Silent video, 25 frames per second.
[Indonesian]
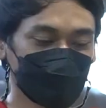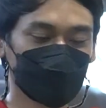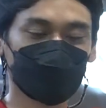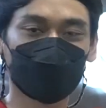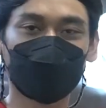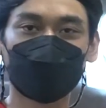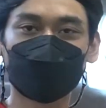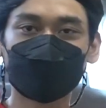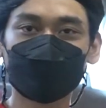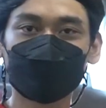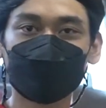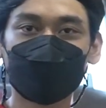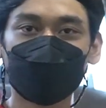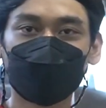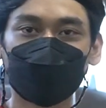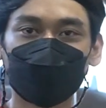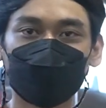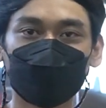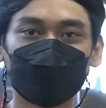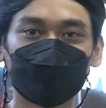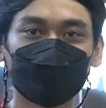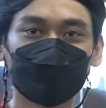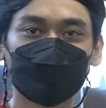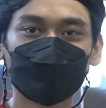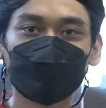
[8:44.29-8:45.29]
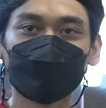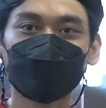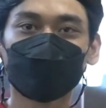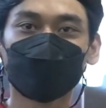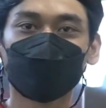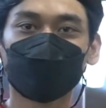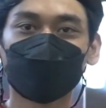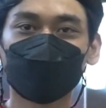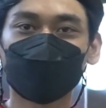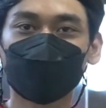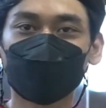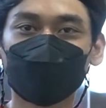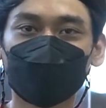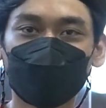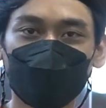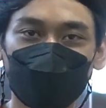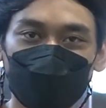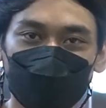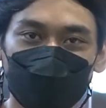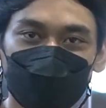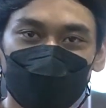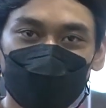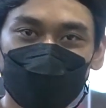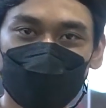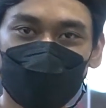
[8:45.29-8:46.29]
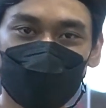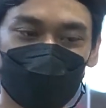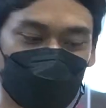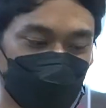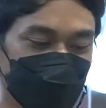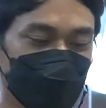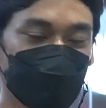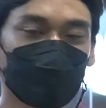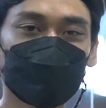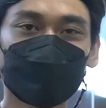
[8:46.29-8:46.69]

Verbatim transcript: Belanja, nongkrong di kafenya,